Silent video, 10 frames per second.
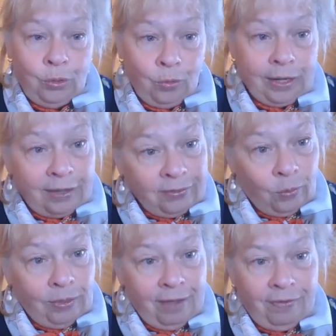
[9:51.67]
Donc qu'est-ce
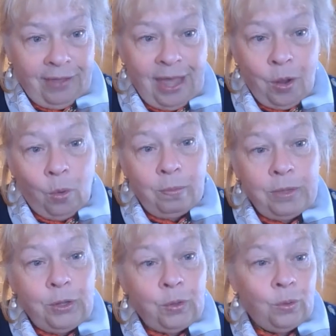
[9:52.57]
qu'on a fait Au
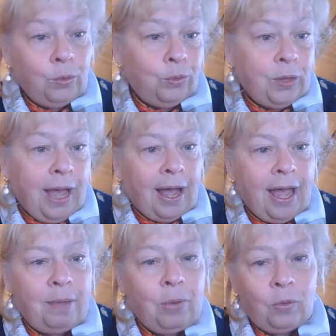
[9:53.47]
milieu du
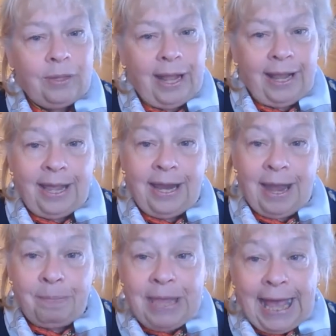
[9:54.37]
carême, on a créé
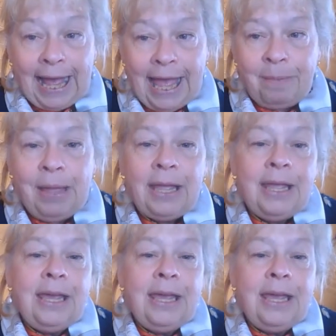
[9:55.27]
la mi-carême.